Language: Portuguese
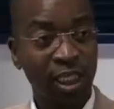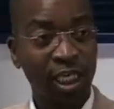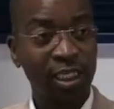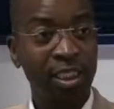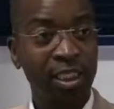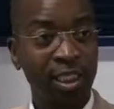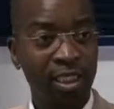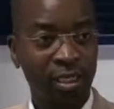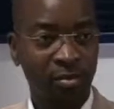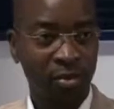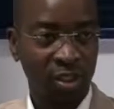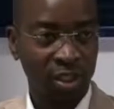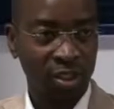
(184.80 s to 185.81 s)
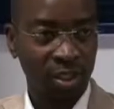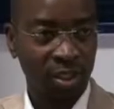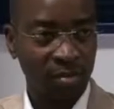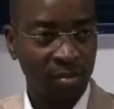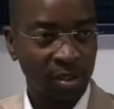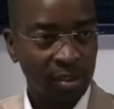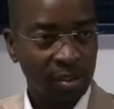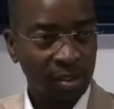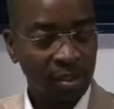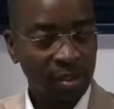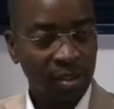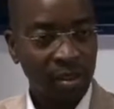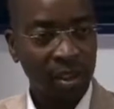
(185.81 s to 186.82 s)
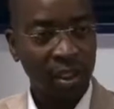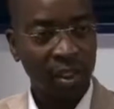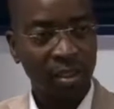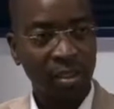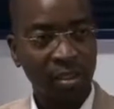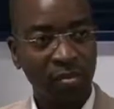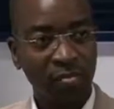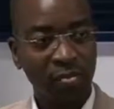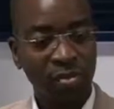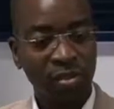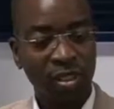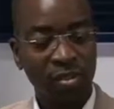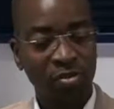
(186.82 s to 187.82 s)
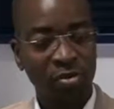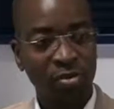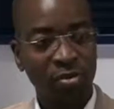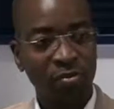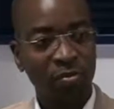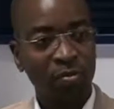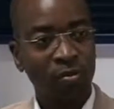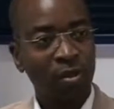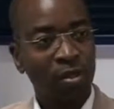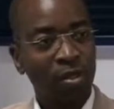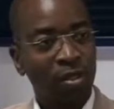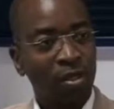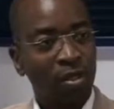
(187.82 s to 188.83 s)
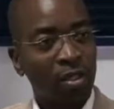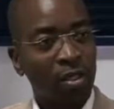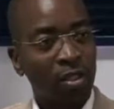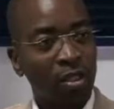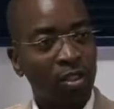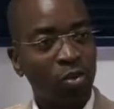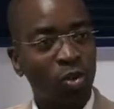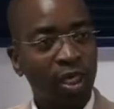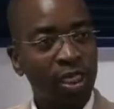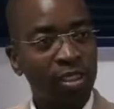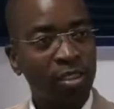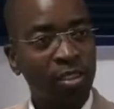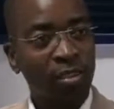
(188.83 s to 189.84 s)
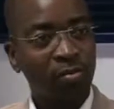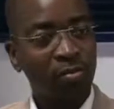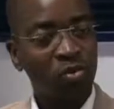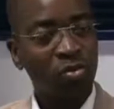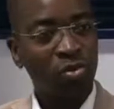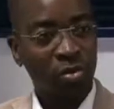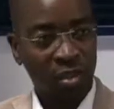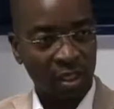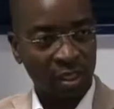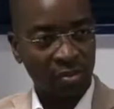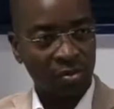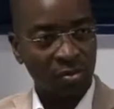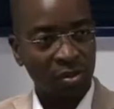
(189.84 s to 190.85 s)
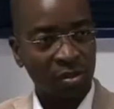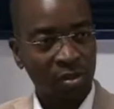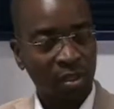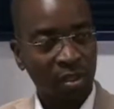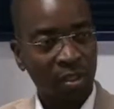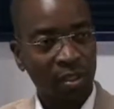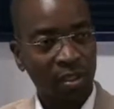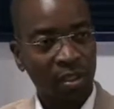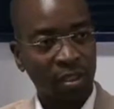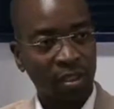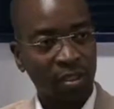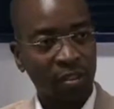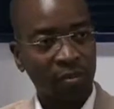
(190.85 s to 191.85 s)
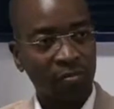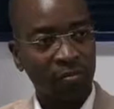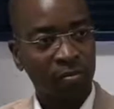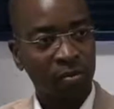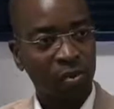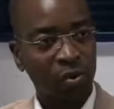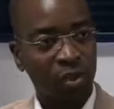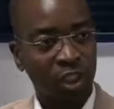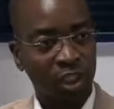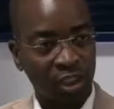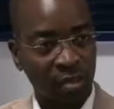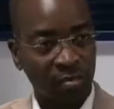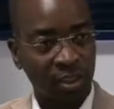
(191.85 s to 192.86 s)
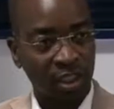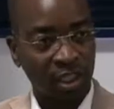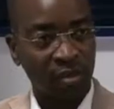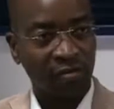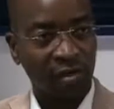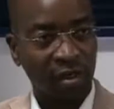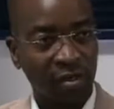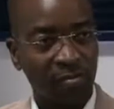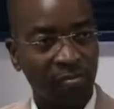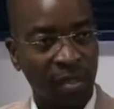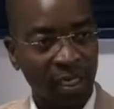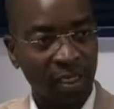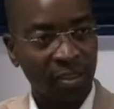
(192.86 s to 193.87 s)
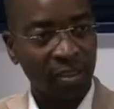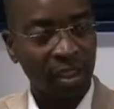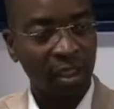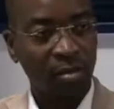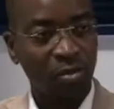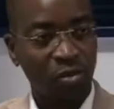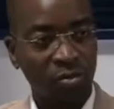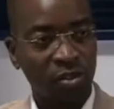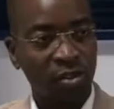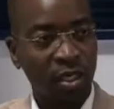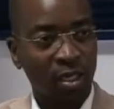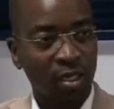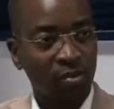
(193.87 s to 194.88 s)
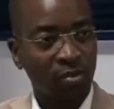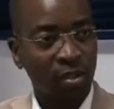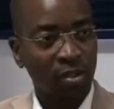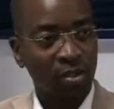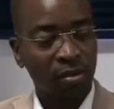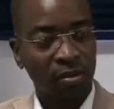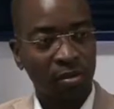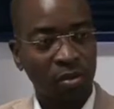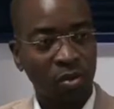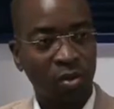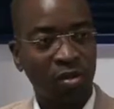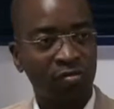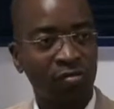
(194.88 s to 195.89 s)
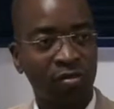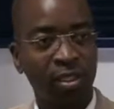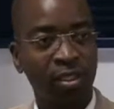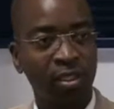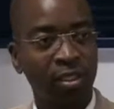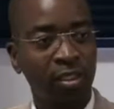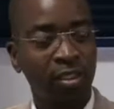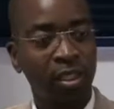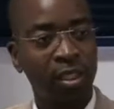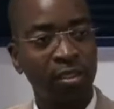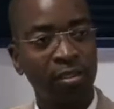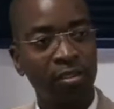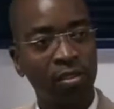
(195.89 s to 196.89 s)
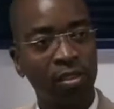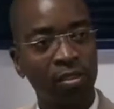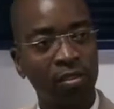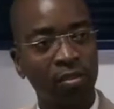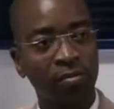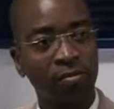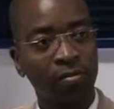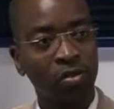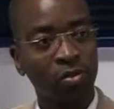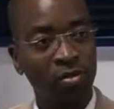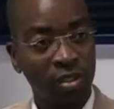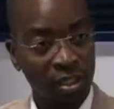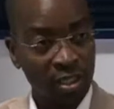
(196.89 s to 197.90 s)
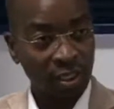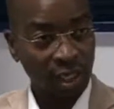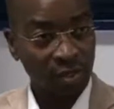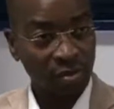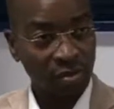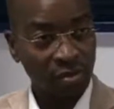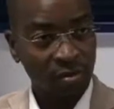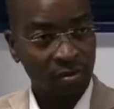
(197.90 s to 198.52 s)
já tínhamos antigamente e que, portanto, eh, durante muitos anos em que o sistema estava bem, tínhamos muita água, não havia necessidade de utilizá-los.